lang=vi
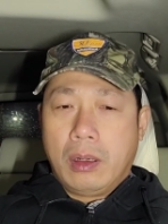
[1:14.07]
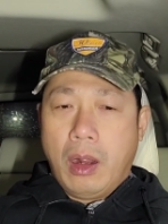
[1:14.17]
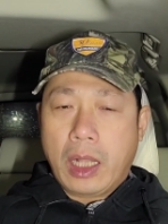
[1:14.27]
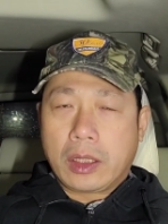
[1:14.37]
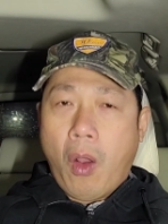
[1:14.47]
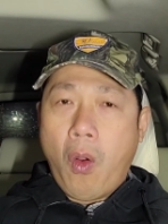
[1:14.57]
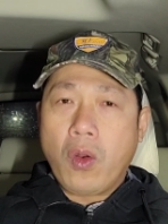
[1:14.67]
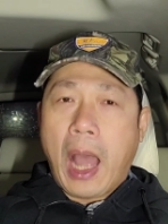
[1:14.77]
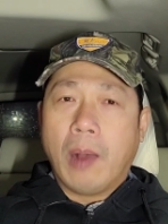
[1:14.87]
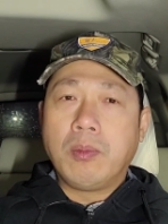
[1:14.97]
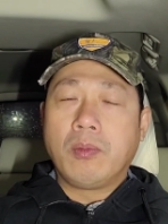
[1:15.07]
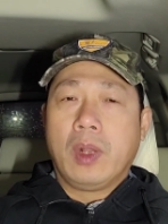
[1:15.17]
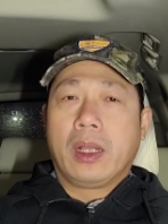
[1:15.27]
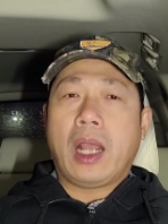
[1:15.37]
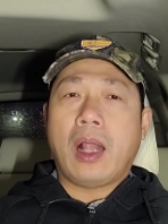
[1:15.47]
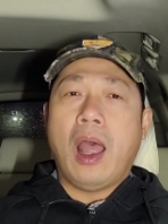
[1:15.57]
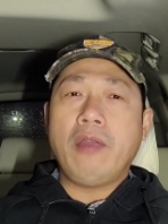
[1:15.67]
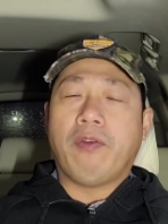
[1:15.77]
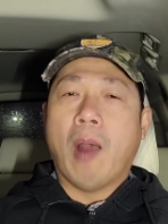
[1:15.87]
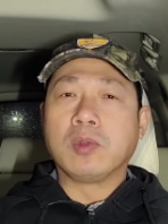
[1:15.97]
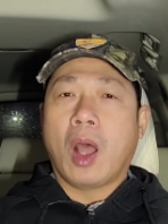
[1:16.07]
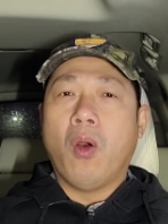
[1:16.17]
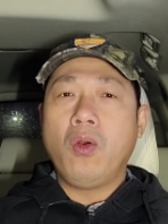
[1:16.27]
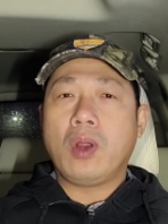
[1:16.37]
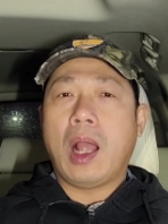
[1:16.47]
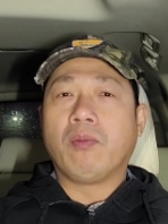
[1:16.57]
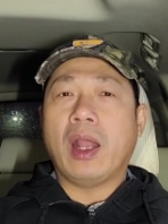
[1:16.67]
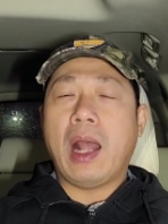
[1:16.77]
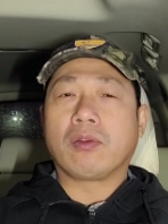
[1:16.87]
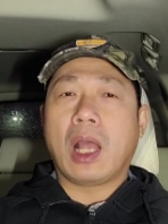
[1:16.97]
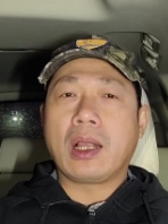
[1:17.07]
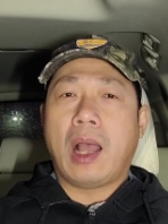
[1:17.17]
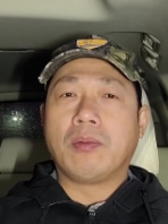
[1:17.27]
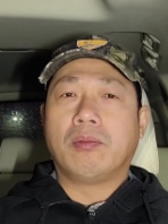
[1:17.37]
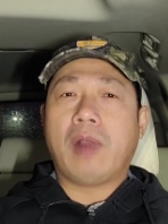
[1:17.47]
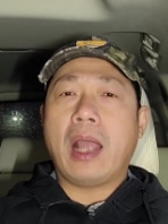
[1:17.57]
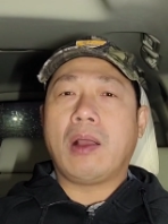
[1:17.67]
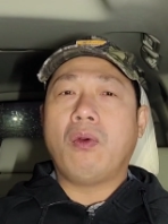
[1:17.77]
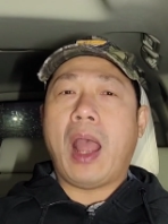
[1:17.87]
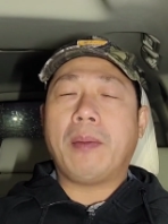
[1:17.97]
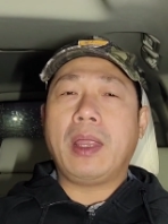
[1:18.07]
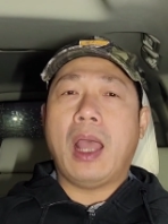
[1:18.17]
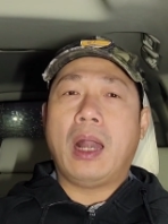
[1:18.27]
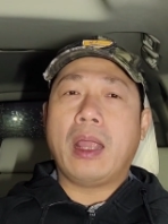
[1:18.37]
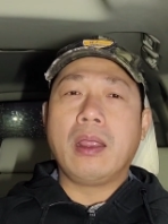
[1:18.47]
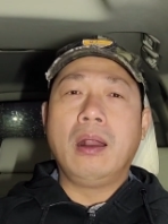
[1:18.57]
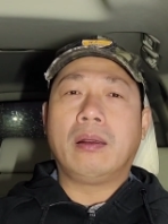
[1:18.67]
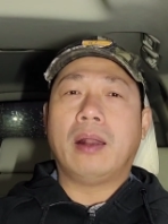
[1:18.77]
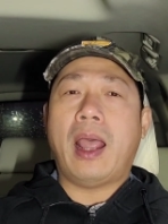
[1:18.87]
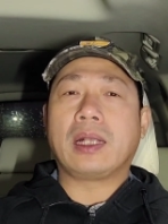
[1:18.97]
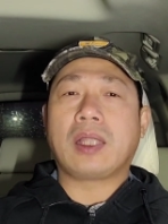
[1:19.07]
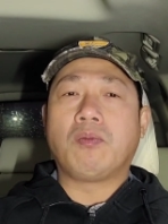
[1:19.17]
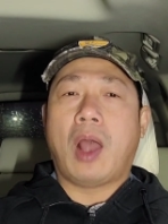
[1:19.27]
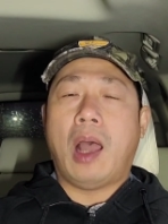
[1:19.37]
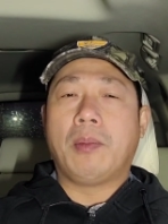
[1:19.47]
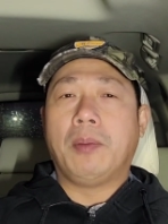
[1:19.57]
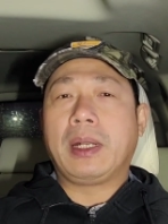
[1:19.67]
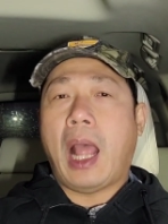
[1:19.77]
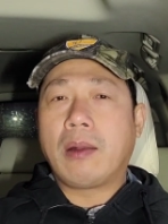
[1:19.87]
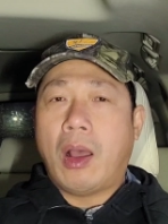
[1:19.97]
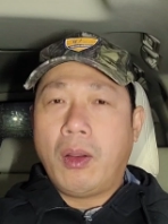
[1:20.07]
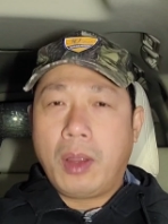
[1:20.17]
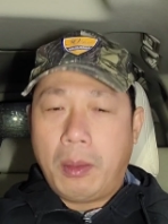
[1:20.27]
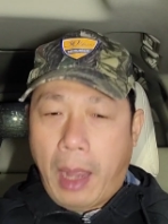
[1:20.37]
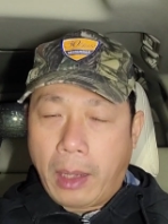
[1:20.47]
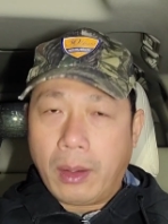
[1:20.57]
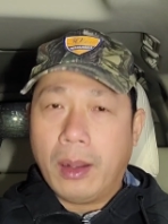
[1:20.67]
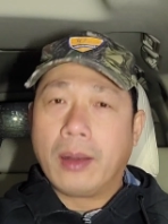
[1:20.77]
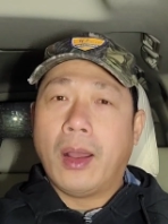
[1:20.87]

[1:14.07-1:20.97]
gọi là thụ động cái thế phòng thủ không thể nào tấn công đảng cộng hòa bây giờ là như lan sóng đỏ mà không biết thắng nổi các bạn